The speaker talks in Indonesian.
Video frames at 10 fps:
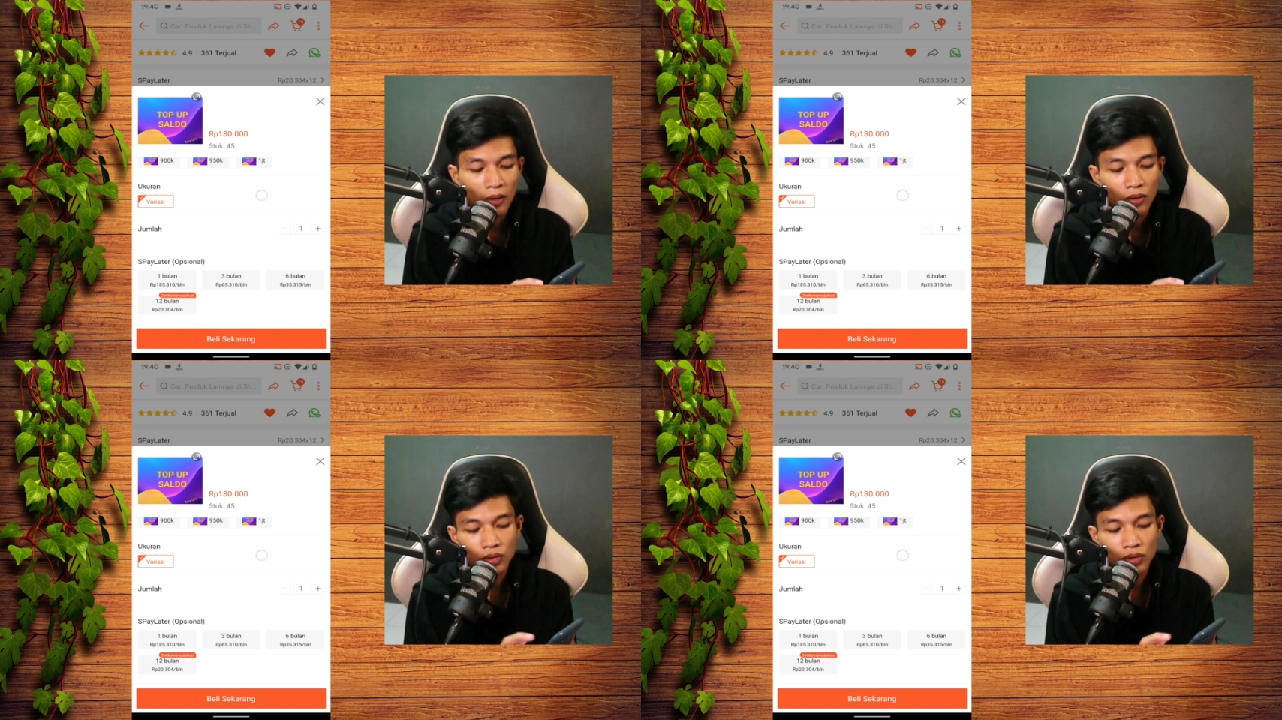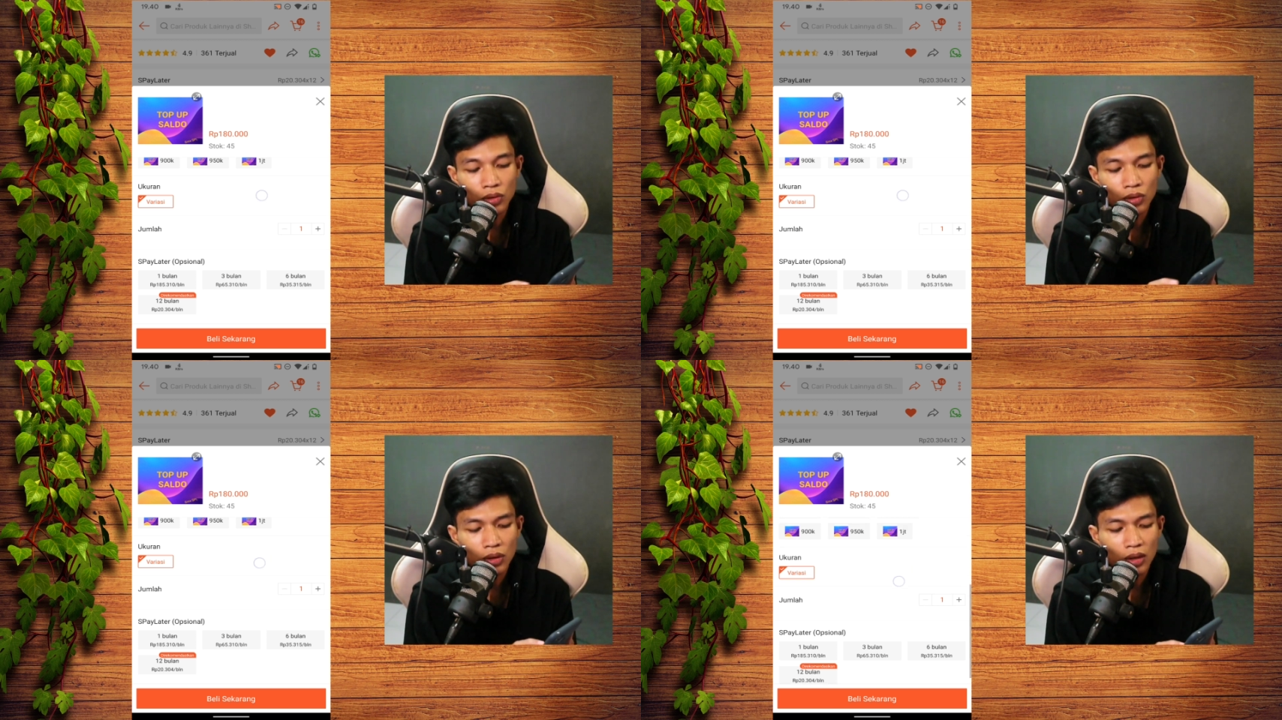
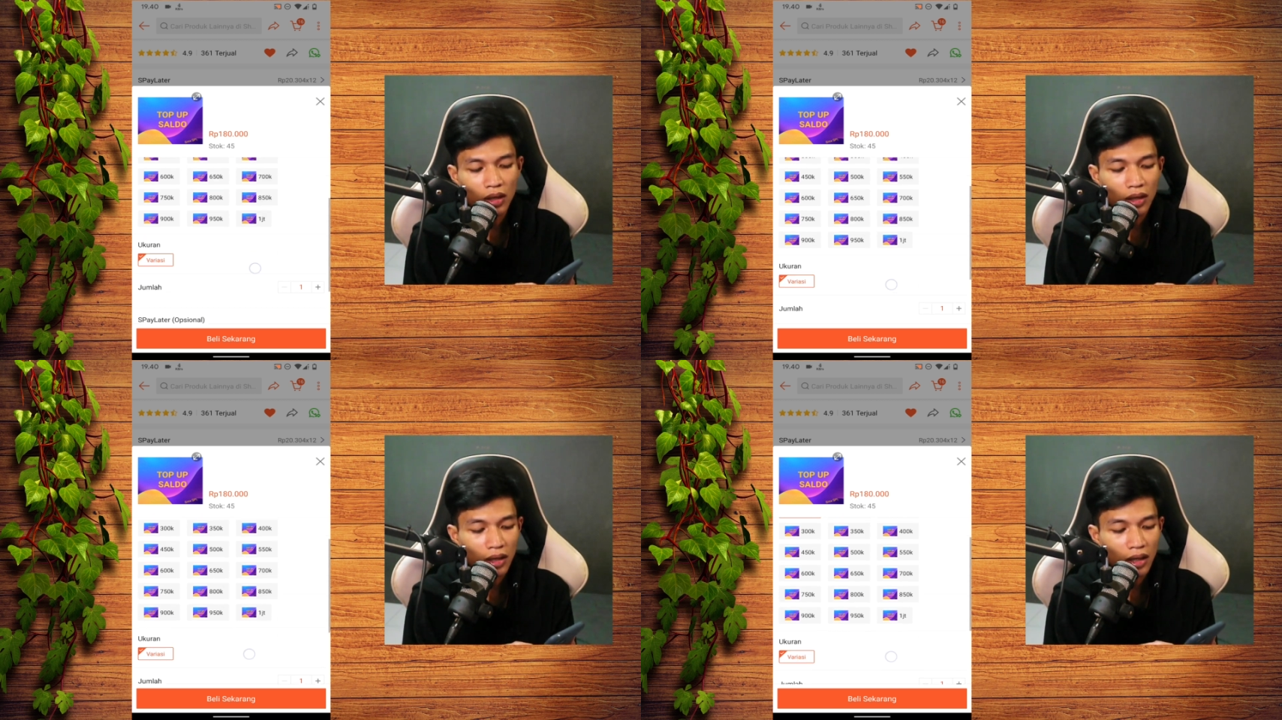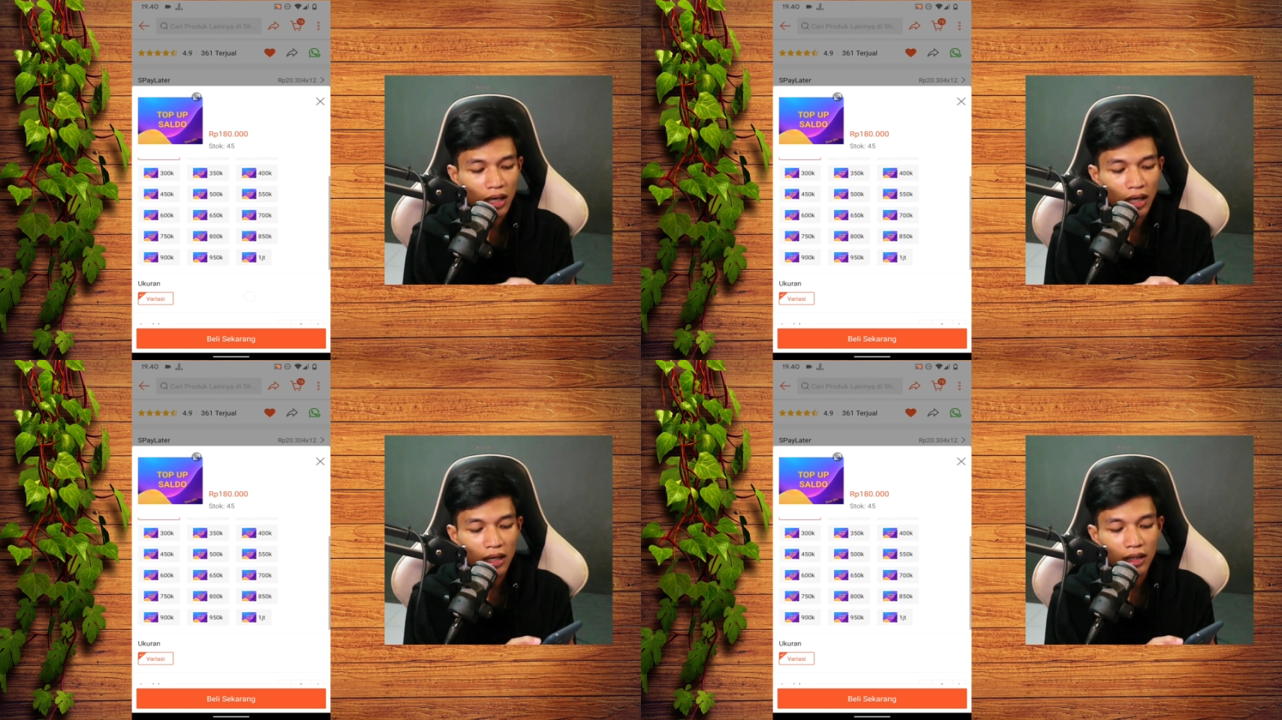Untuk
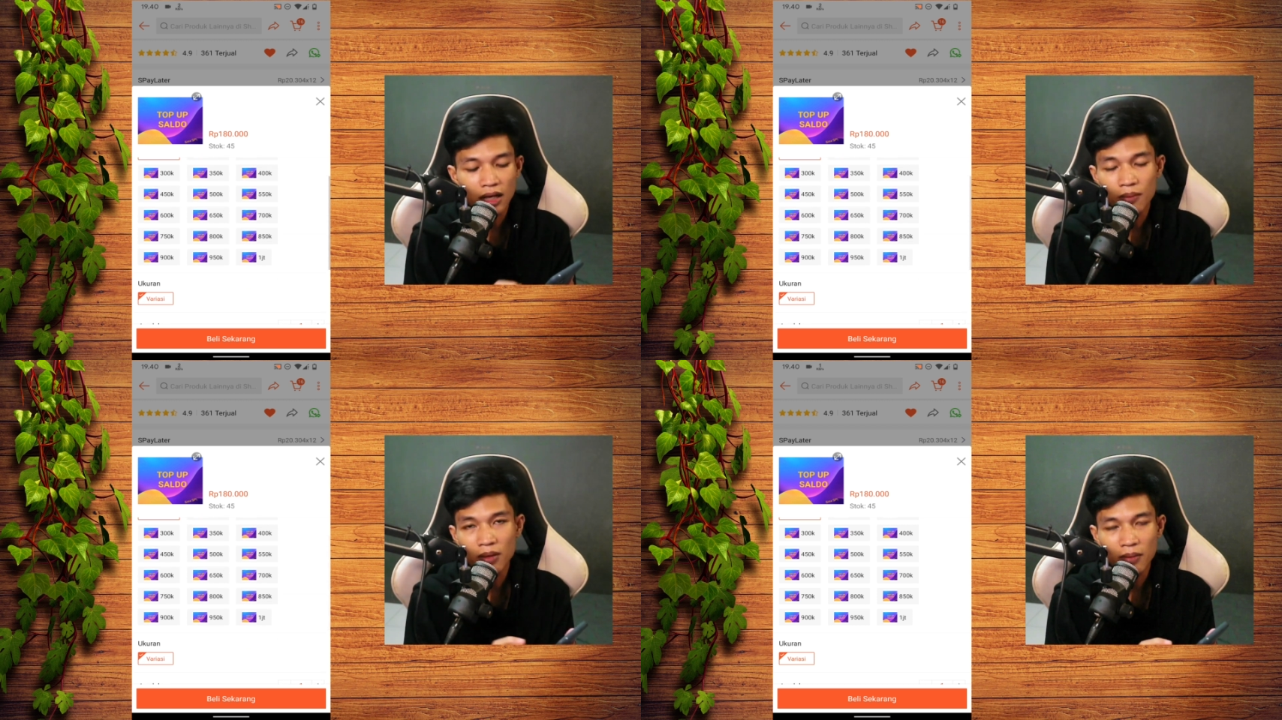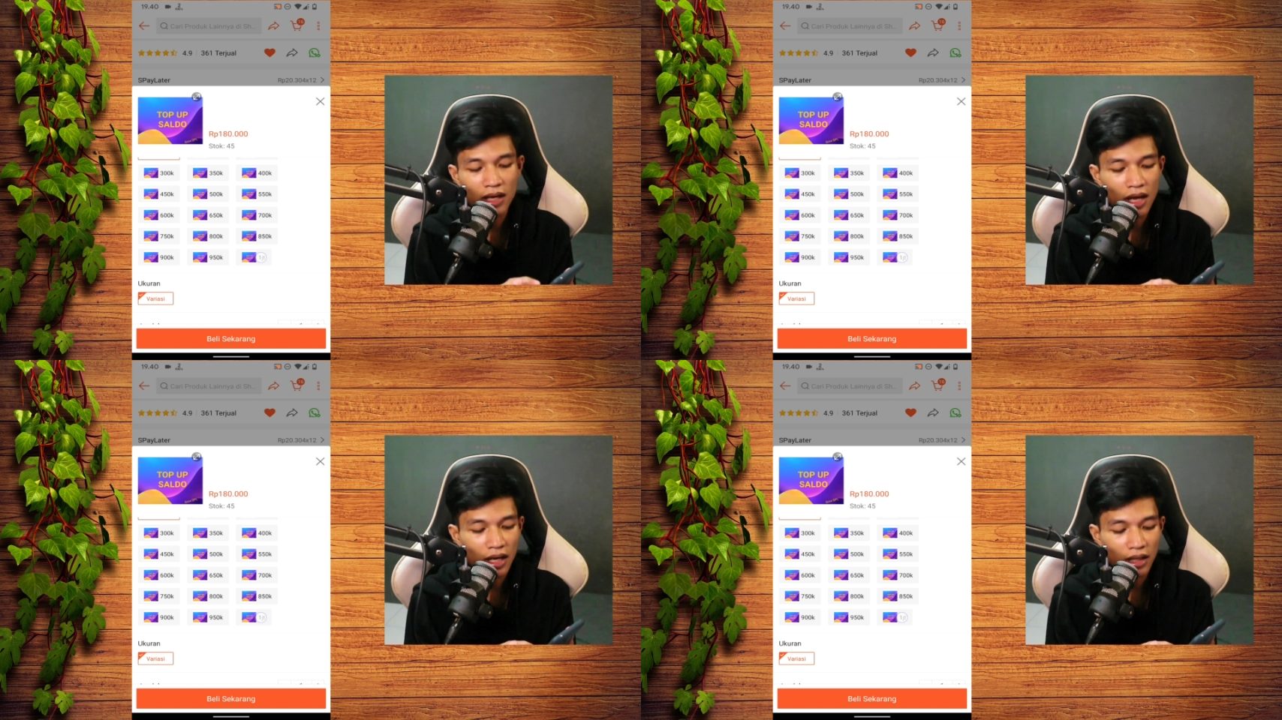harganya
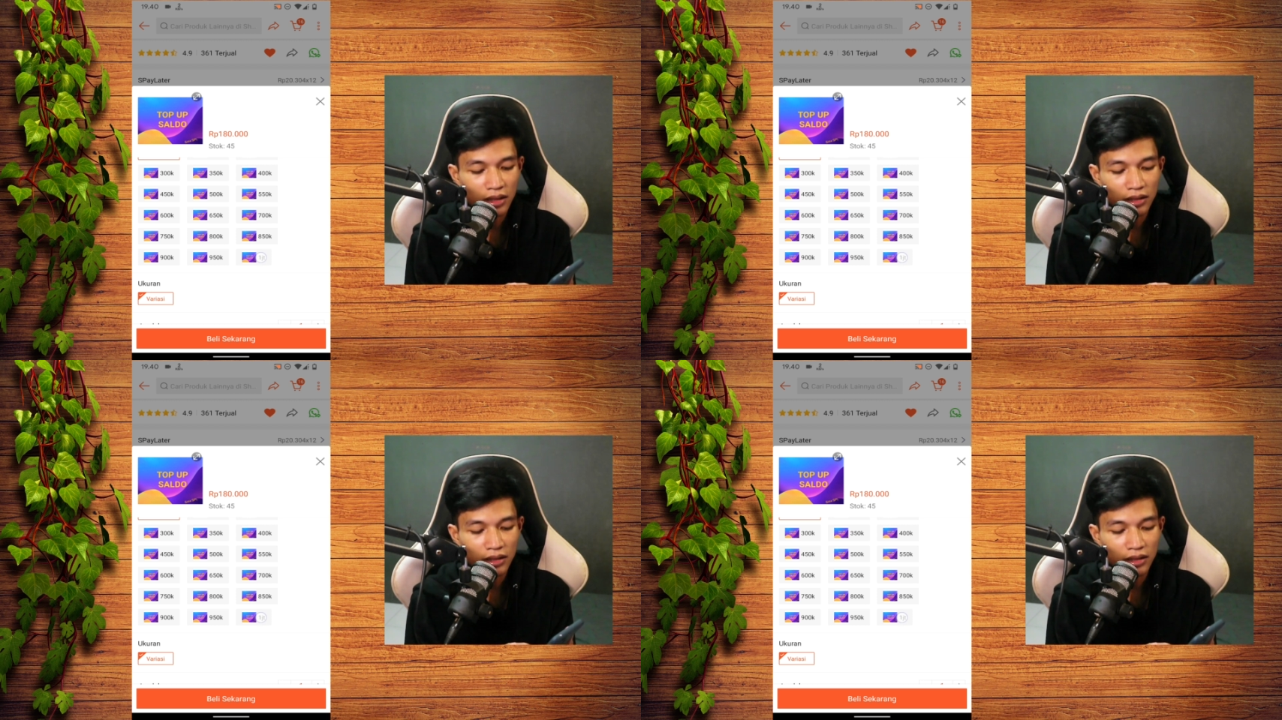berbeda ya.